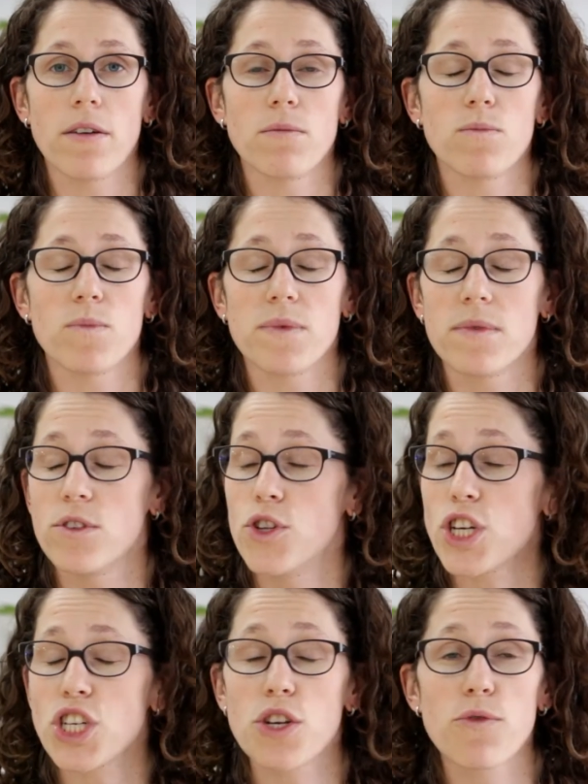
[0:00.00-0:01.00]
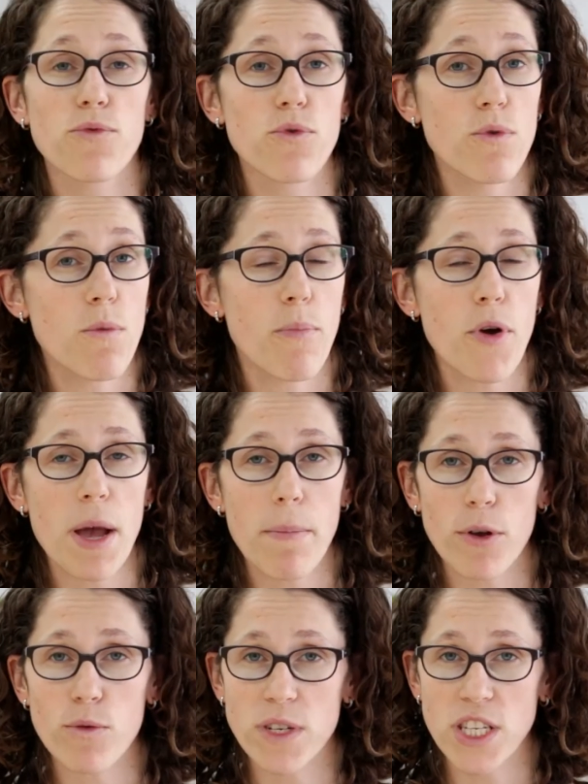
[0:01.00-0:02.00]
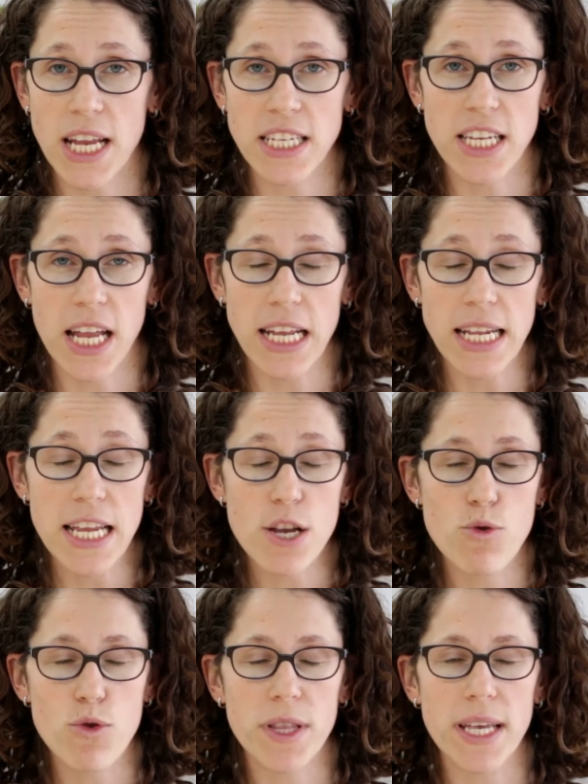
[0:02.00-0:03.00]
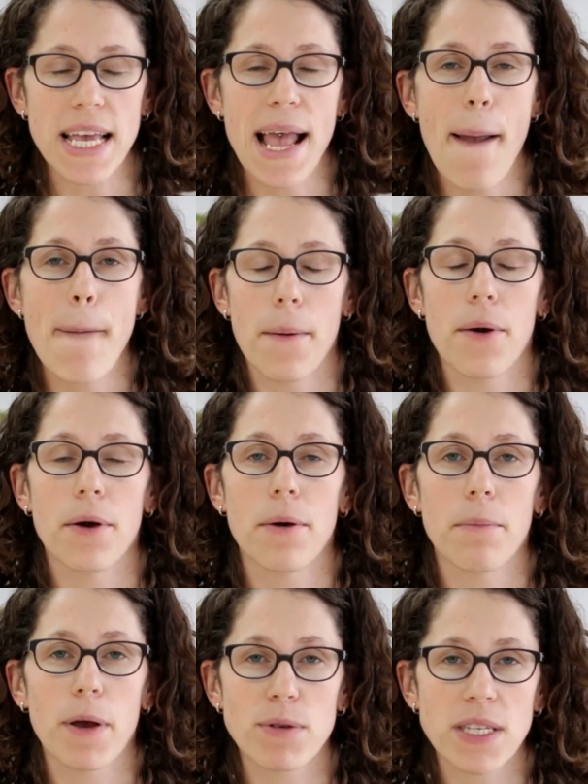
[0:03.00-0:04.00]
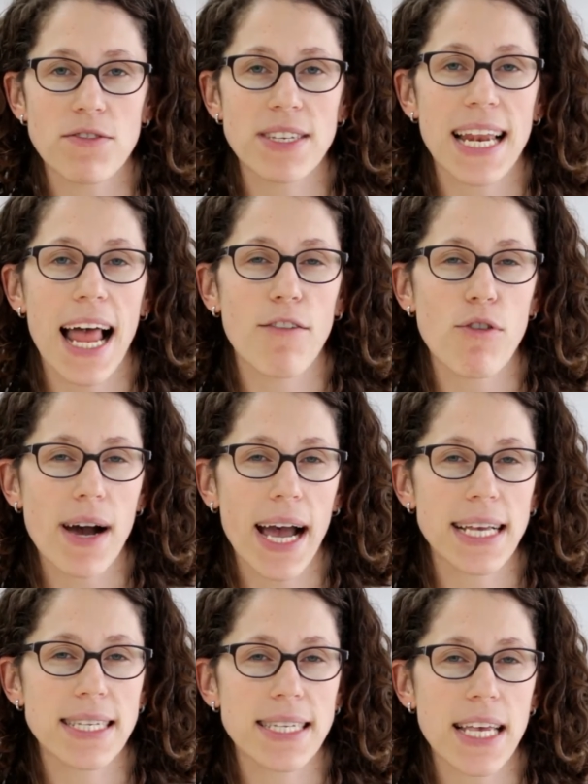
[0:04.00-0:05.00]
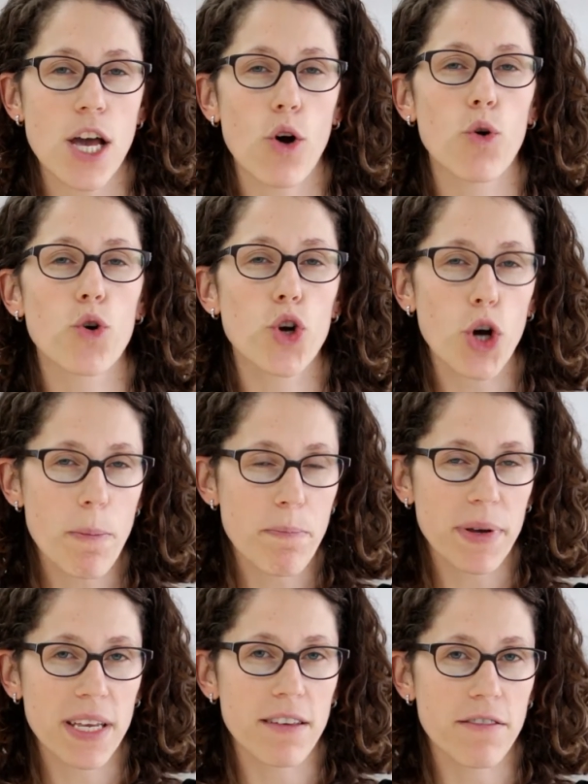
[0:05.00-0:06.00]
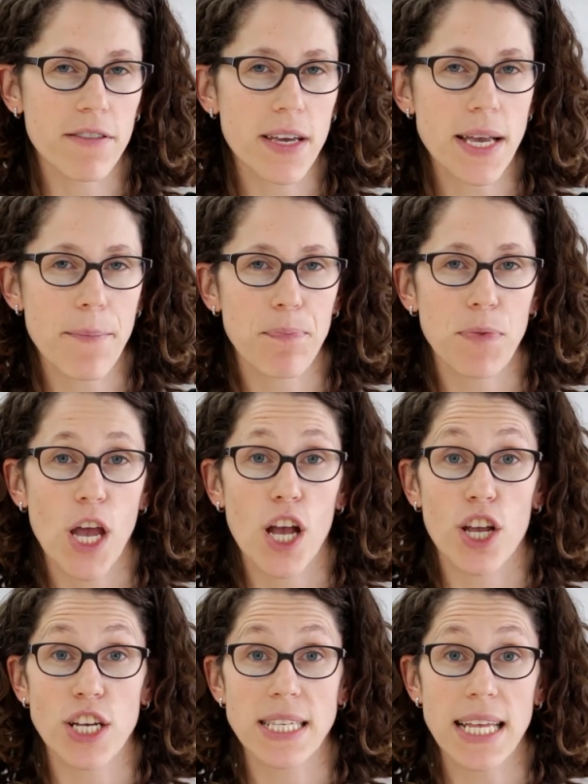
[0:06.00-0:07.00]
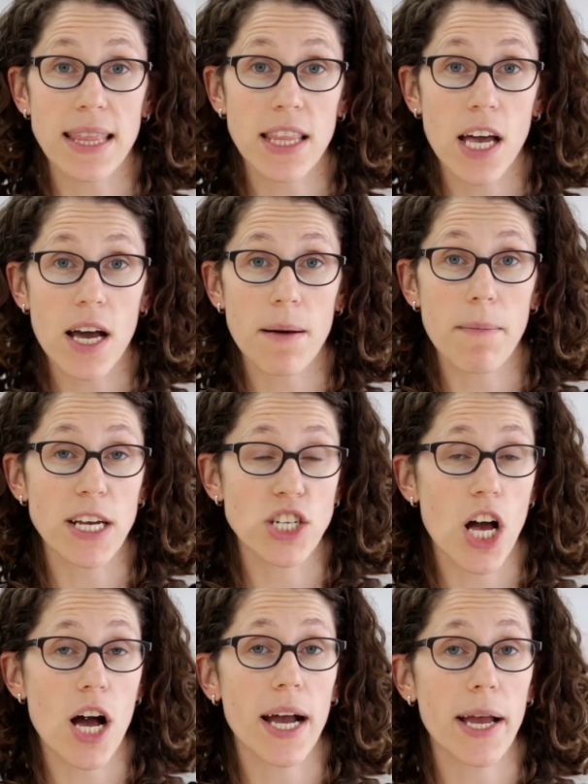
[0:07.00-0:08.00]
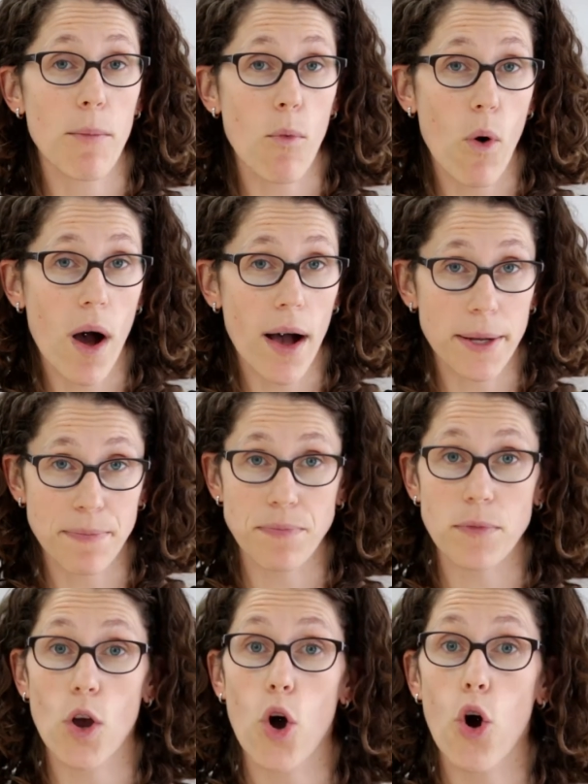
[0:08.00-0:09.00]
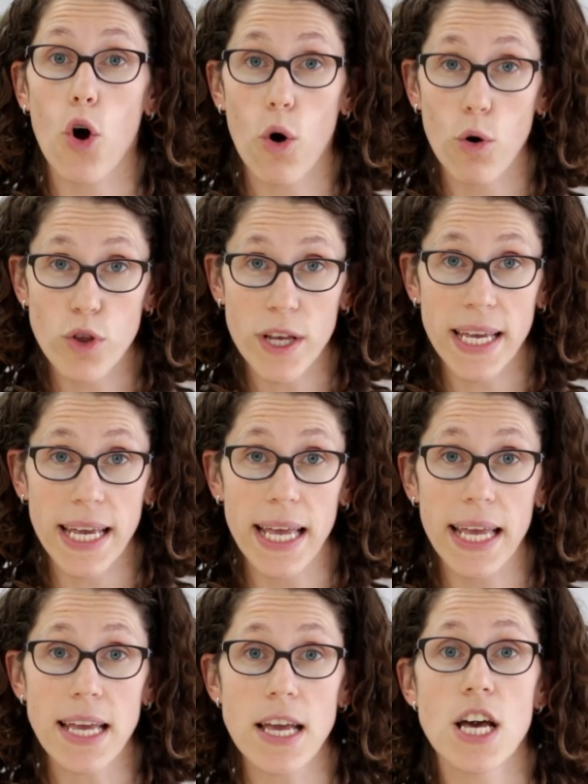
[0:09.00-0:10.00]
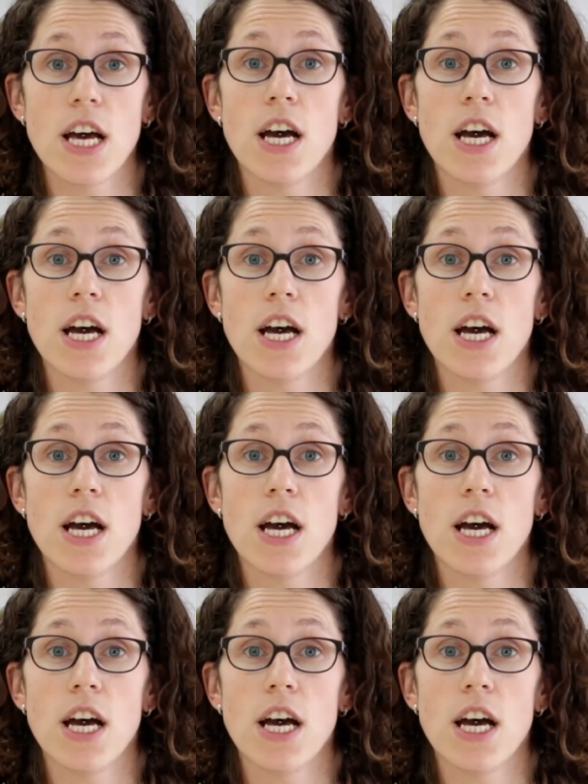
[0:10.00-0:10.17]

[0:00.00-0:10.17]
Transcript: de chez vous, peu importe parce que vous allez l'écouter, mais aussi vous allez avoir accès au groupe privé que Sandra Major et moi, on a créé.